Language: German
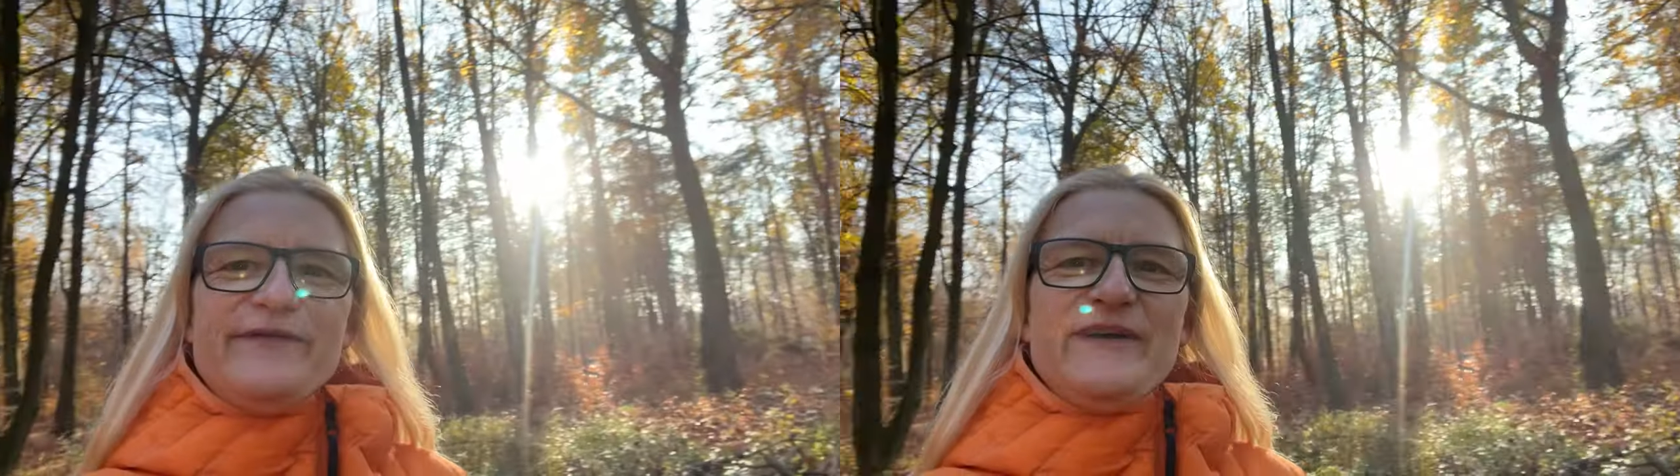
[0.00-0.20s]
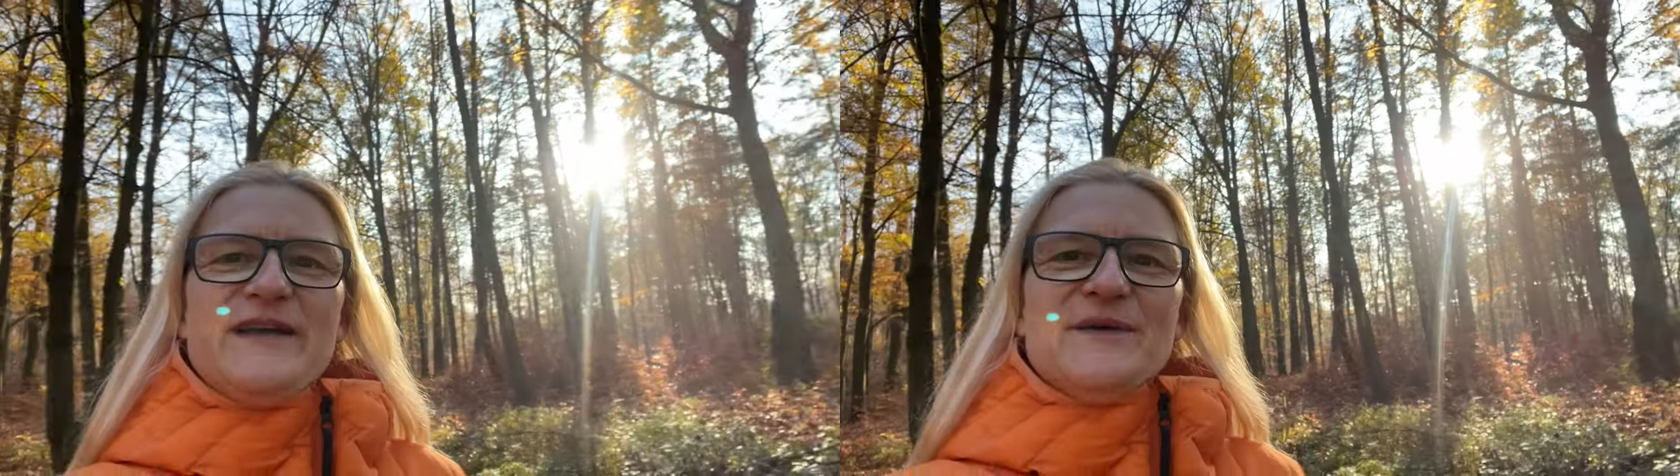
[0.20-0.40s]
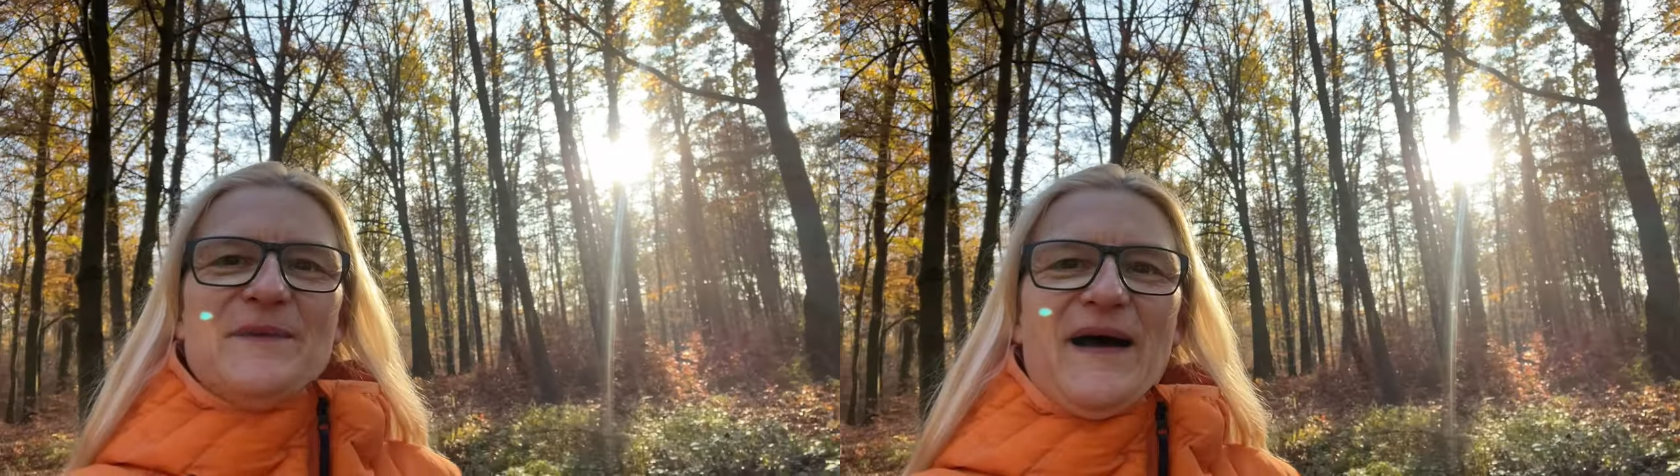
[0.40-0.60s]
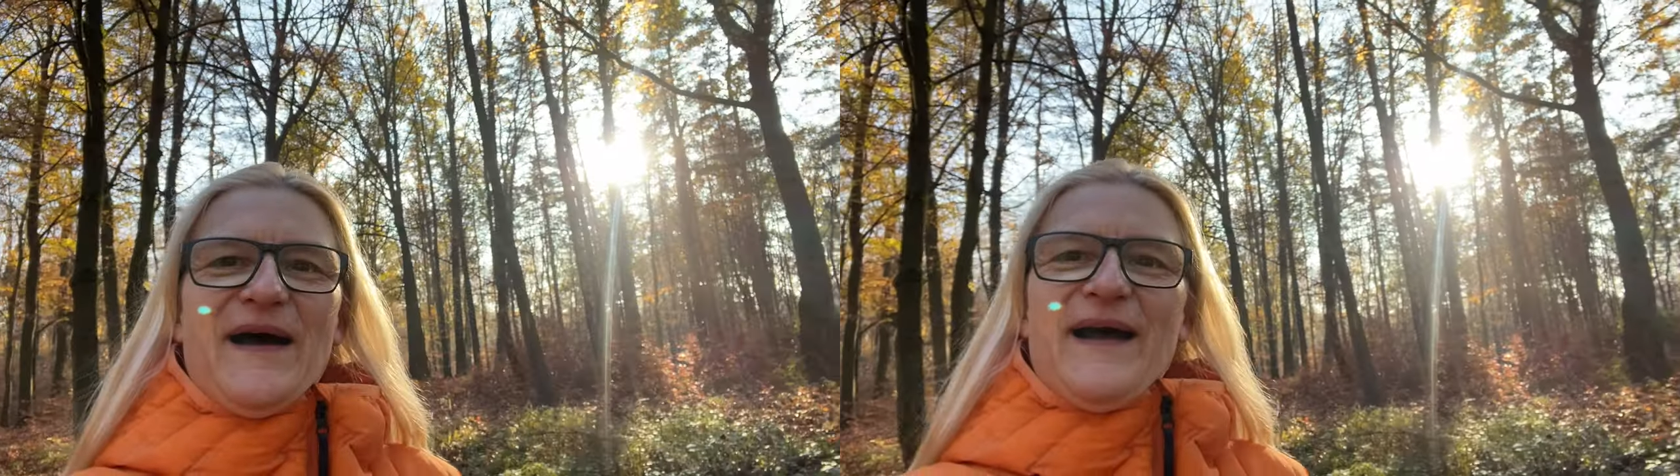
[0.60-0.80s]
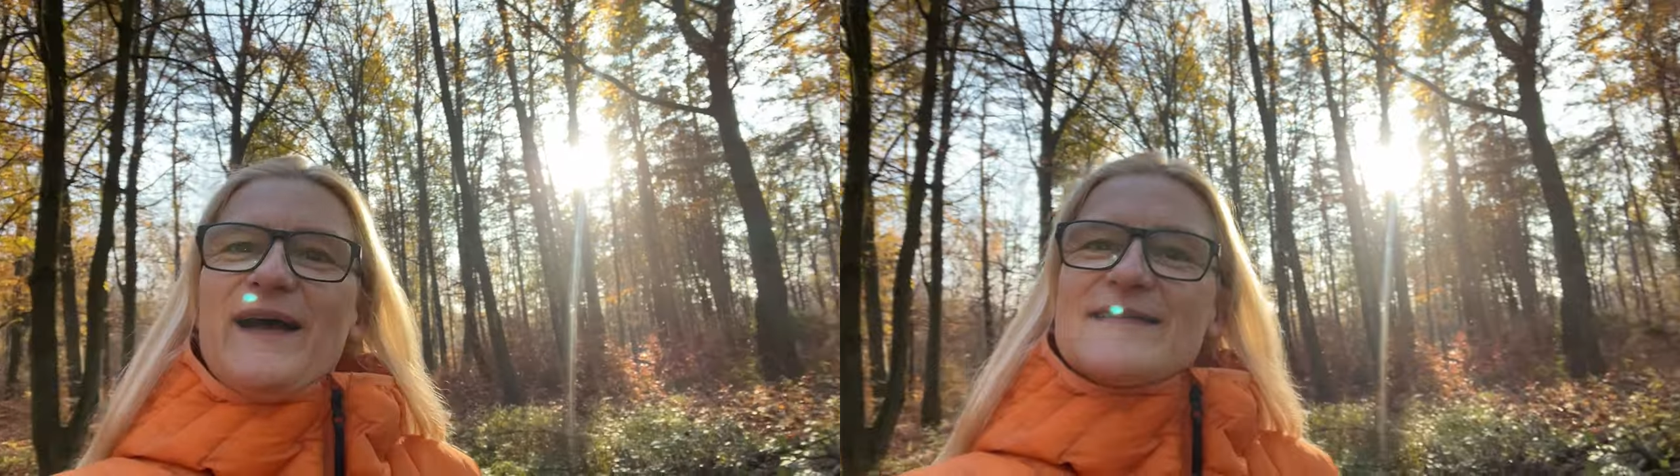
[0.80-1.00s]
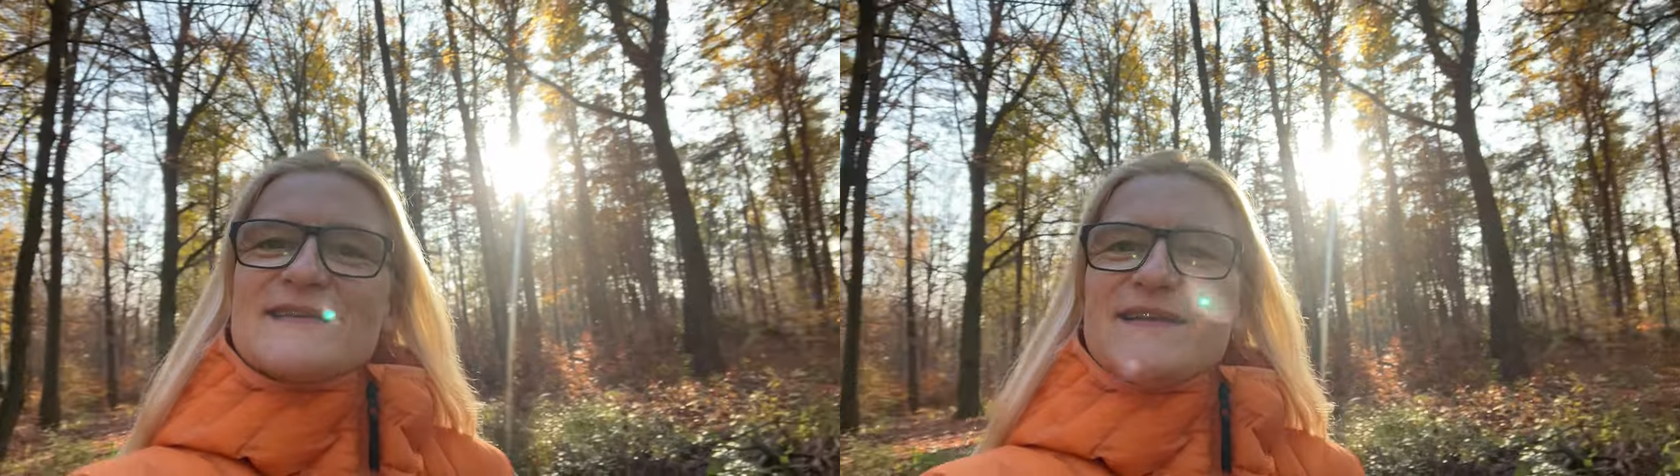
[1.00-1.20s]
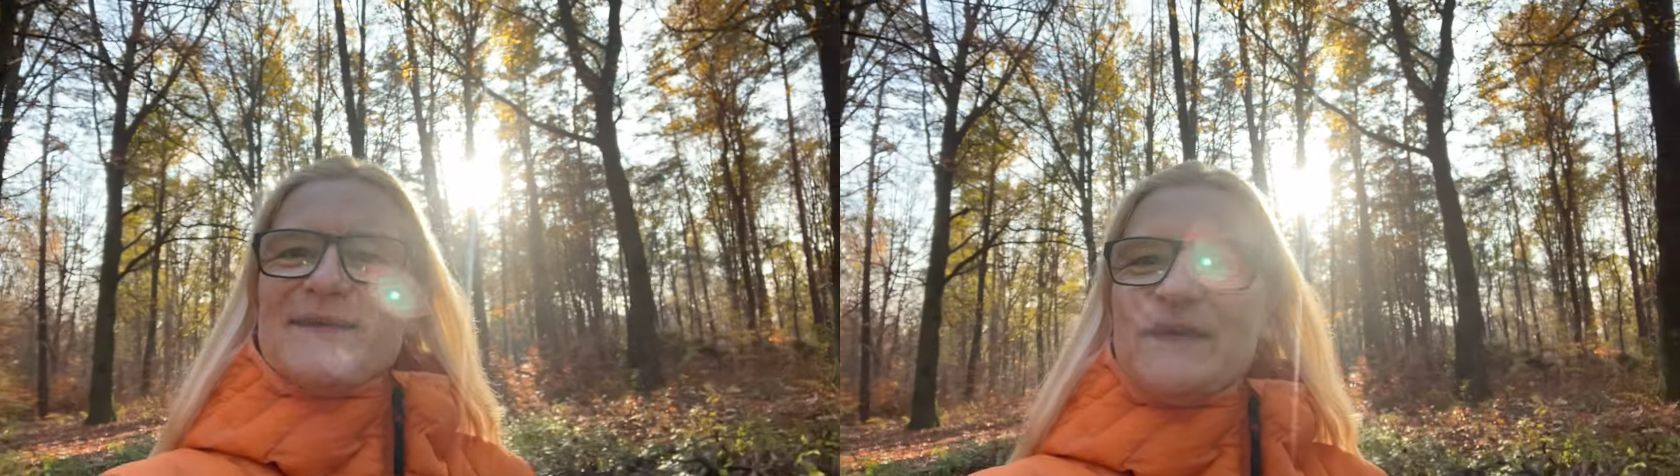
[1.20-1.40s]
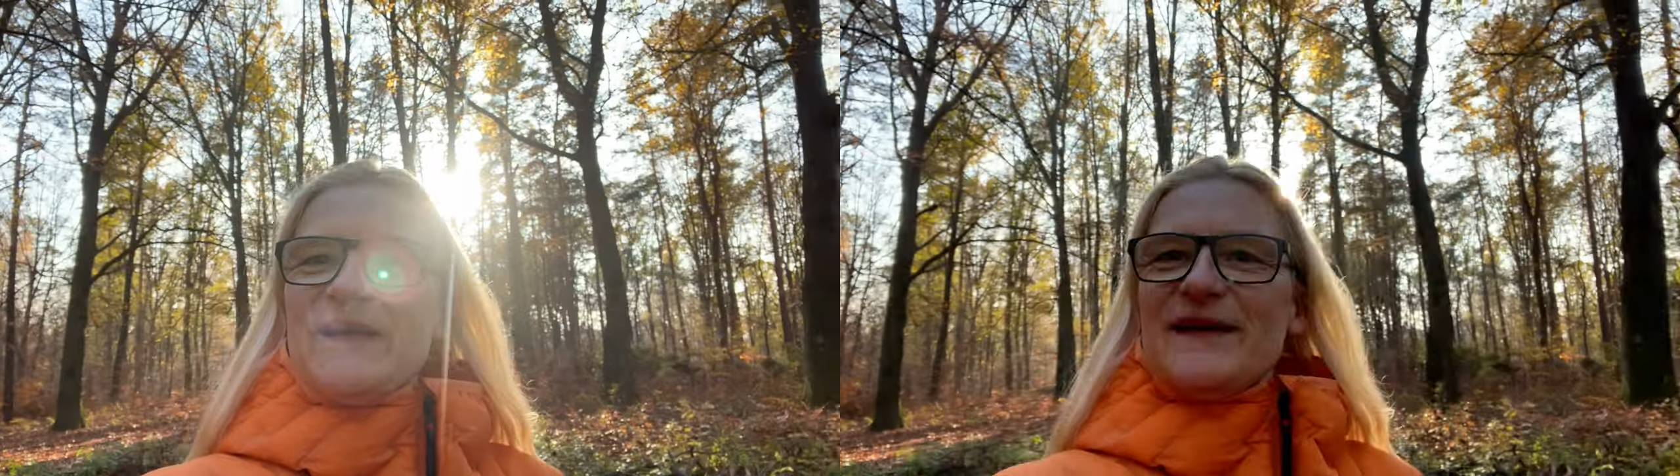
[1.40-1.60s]
wie immer,
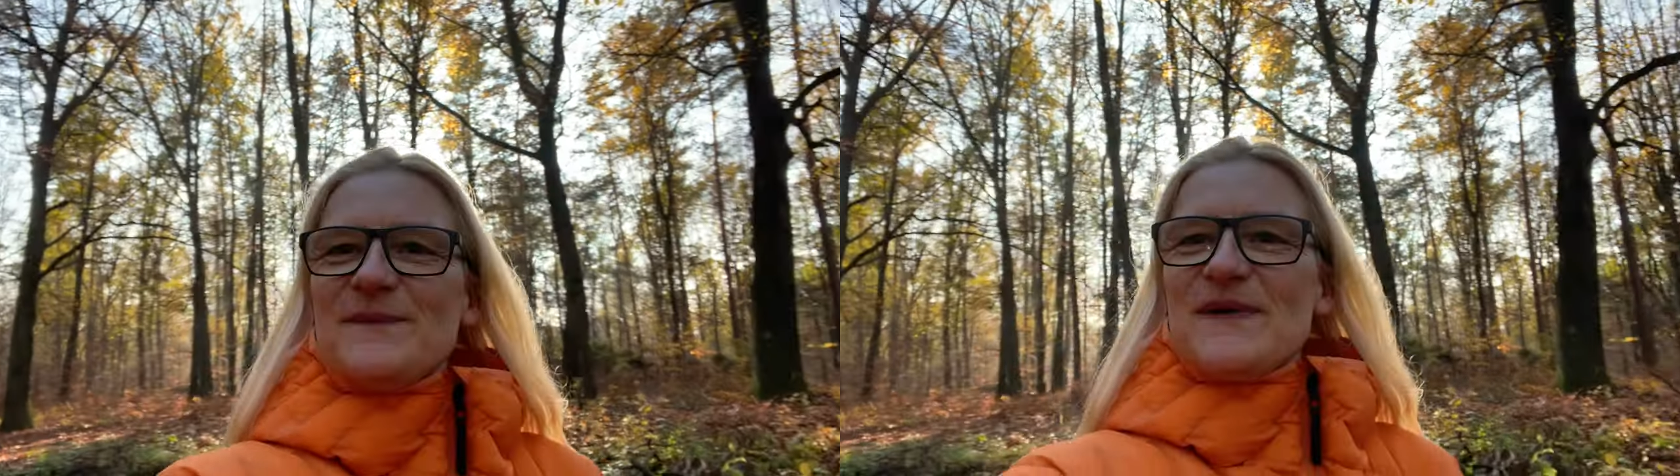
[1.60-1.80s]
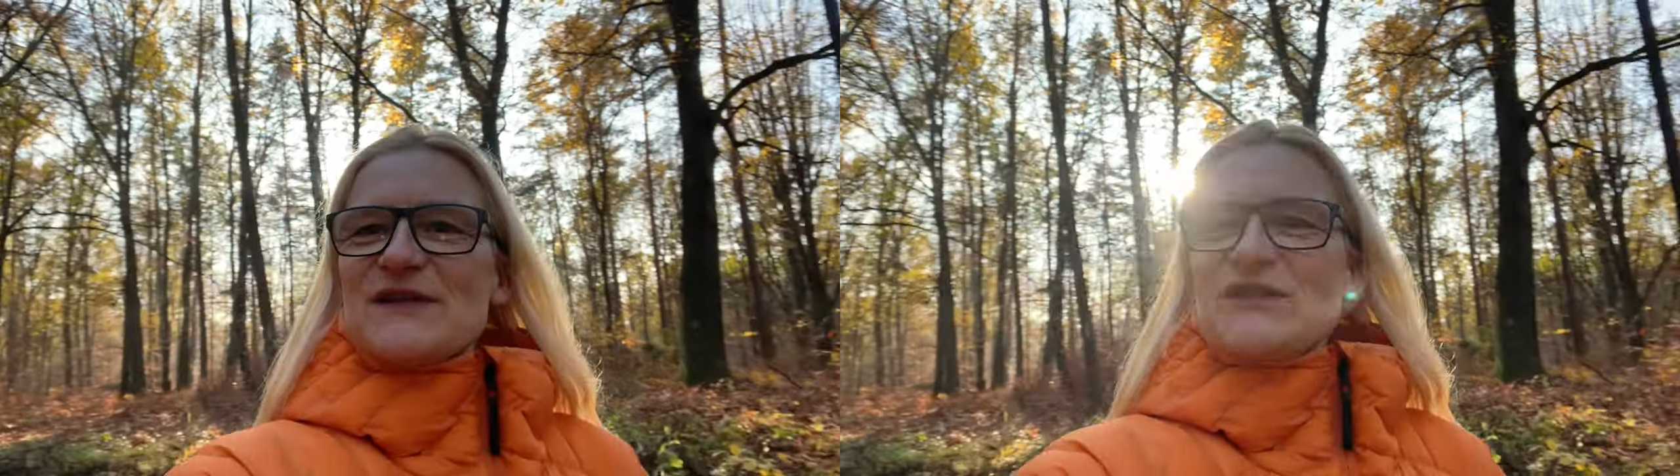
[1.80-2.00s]
seitdem ich hier in Bad